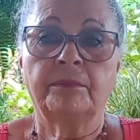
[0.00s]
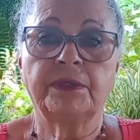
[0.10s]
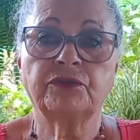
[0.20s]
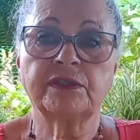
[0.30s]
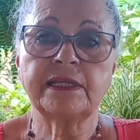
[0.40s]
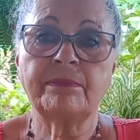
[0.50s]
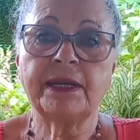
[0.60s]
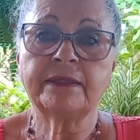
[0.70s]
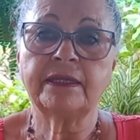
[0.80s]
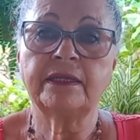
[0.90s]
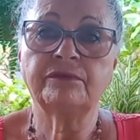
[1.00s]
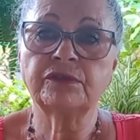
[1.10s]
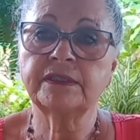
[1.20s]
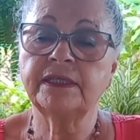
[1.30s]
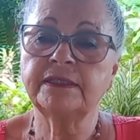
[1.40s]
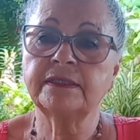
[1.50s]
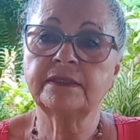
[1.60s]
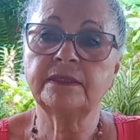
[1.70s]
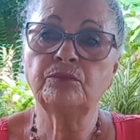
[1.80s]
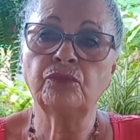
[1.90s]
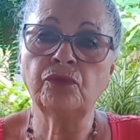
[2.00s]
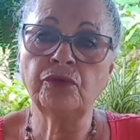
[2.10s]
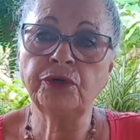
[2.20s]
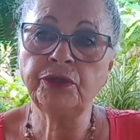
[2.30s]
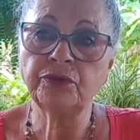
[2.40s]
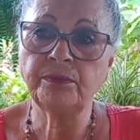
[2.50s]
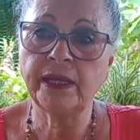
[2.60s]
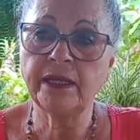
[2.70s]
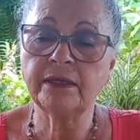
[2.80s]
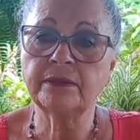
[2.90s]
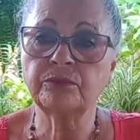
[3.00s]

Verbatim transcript: Pessoas lá para atender vocês assim muito bem,